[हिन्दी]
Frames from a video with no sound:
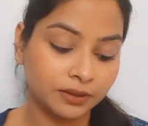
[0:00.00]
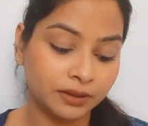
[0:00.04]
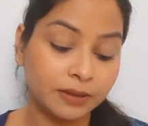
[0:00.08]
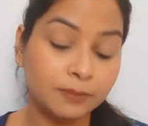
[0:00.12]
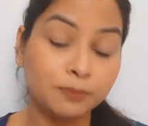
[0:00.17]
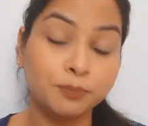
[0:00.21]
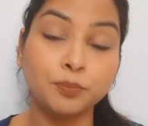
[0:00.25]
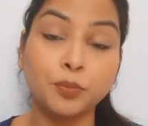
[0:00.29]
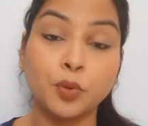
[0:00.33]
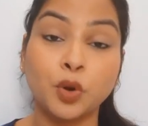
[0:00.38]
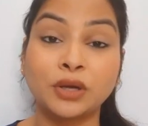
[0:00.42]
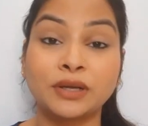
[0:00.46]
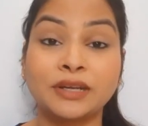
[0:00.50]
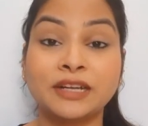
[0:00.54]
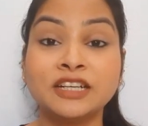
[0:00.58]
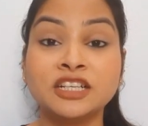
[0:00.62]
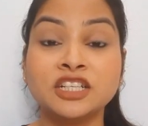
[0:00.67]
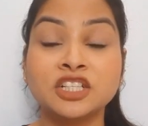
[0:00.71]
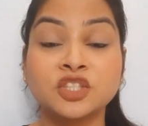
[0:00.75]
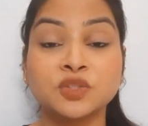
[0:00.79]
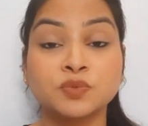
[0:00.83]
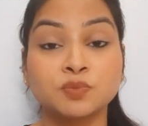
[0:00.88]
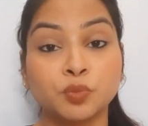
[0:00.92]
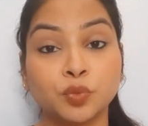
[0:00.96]

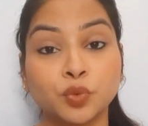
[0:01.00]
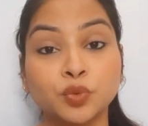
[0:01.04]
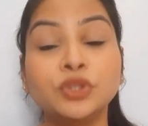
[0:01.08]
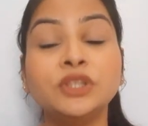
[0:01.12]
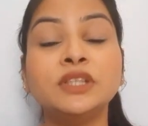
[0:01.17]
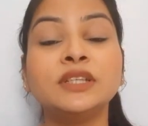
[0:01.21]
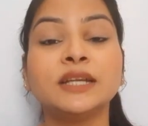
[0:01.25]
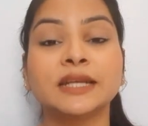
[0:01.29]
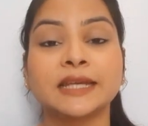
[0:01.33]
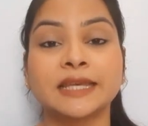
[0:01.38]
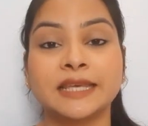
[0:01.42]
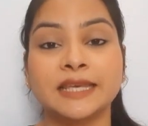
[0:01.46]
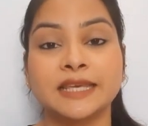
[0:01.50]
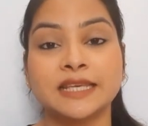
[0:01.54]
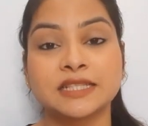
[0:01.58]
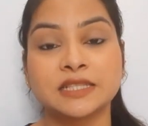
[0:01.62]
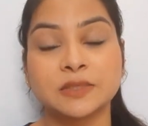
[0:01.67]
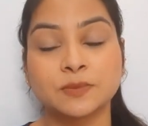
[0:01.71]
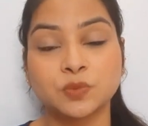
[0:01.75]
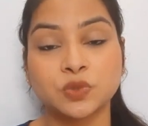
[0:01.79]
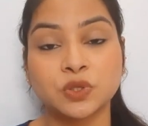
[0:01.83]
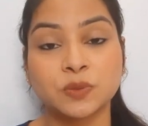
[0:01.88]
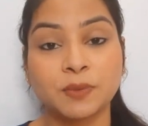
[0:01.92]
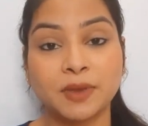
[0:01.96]
इम्पॉर्टेंट स्मूदी रखी है
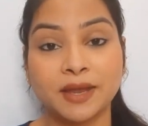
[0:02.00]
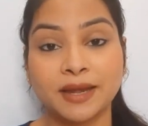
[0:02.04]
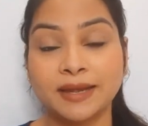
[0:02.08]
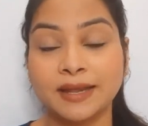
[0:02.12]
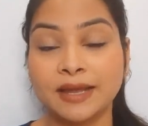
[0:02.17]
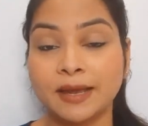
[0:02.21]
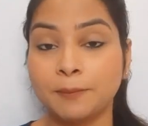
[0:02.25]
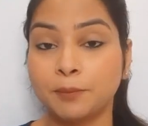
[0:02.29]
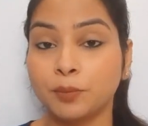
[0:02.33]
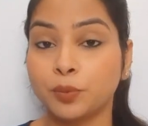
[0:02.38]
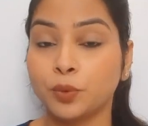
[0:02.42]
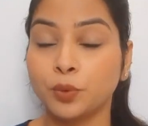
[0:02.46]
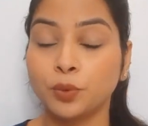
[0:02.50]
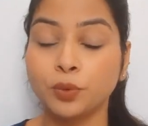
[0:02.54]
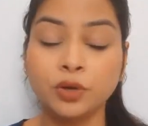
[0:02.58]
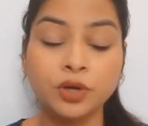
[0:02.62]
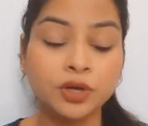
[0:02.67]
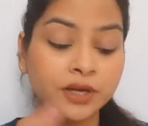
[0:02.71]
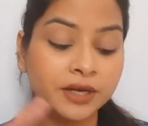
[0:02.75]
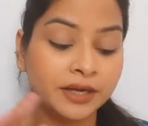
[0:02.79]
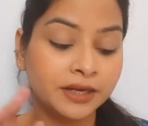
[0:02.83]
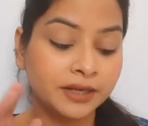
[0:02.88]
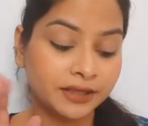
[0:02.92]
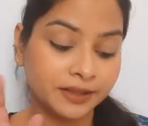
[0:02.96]
सबसे पहले आपको
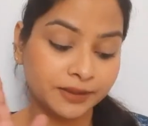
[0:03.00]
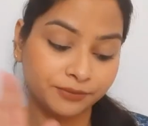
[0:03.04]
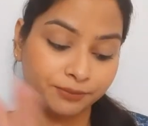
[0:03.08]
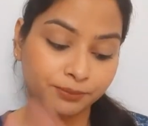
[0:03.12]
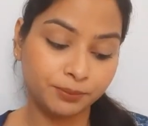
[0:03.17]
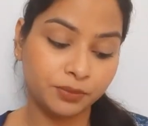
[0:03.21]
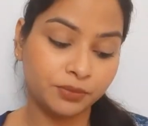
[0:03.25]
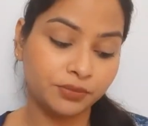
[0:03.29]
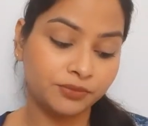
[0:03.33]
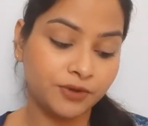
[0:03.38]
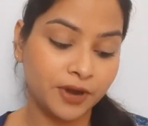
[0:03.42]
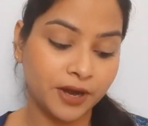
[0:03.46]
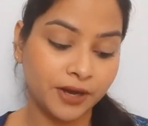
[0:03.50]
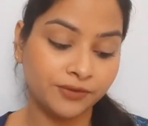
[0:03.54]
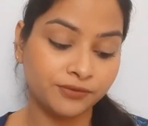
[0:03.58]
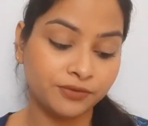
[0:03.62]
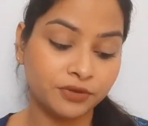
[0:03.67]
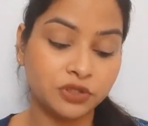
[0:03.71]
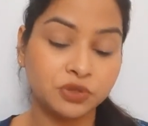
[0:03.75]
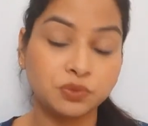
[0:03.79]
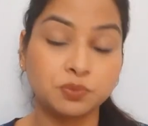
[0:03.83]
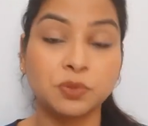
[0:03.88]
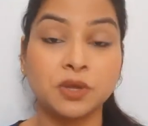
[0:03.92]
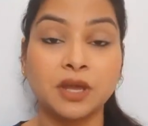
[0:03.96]

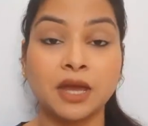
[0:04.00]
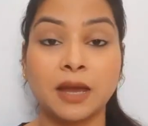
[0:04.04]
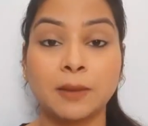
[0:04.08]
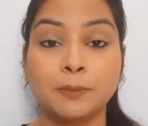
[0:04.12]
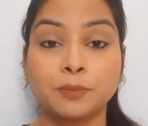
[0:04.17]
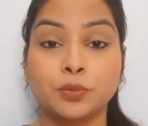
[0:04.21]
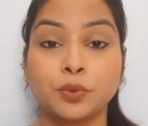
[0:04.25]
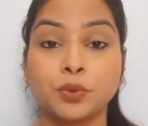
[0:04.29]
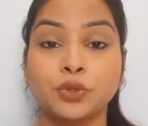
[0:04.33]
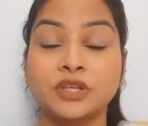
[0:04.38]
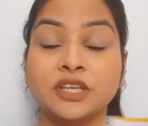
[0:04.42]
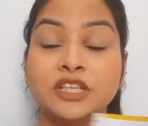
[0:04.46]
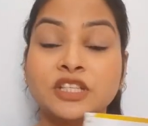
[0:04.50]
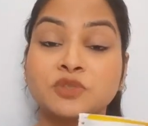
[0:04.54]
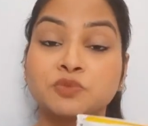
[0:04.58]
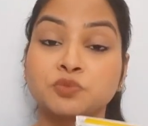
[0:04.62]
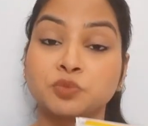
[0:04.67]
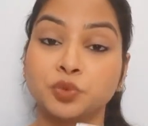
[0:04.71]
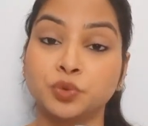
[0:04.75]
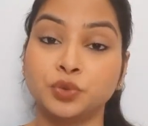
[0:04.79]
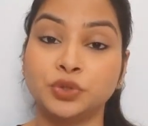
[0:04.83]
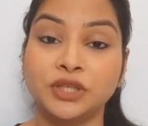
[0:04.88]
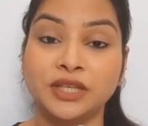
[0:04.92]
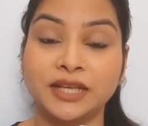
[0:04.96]
ब्रेकफास्ट में आपको ये
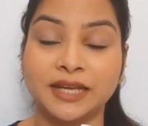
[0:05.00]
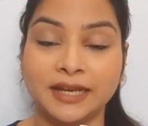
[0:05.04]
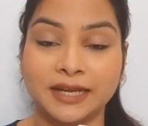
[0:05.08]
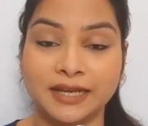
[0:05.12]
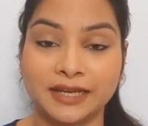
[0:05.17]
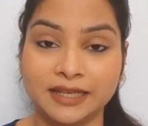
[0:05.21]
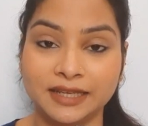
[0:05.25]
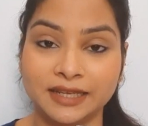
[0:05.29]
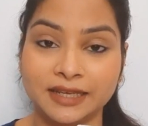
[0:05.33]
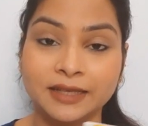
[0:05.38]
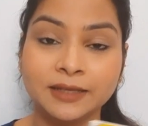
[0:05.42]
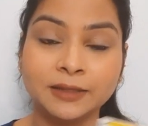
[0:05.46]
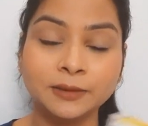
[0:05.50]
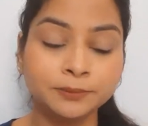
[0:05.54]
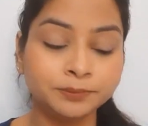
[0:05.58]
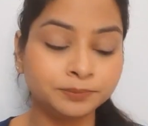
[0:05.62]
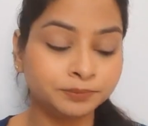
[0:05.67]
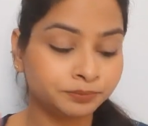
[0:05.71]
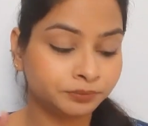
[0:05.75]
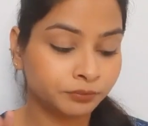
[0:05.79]
स्मूदी लेनी है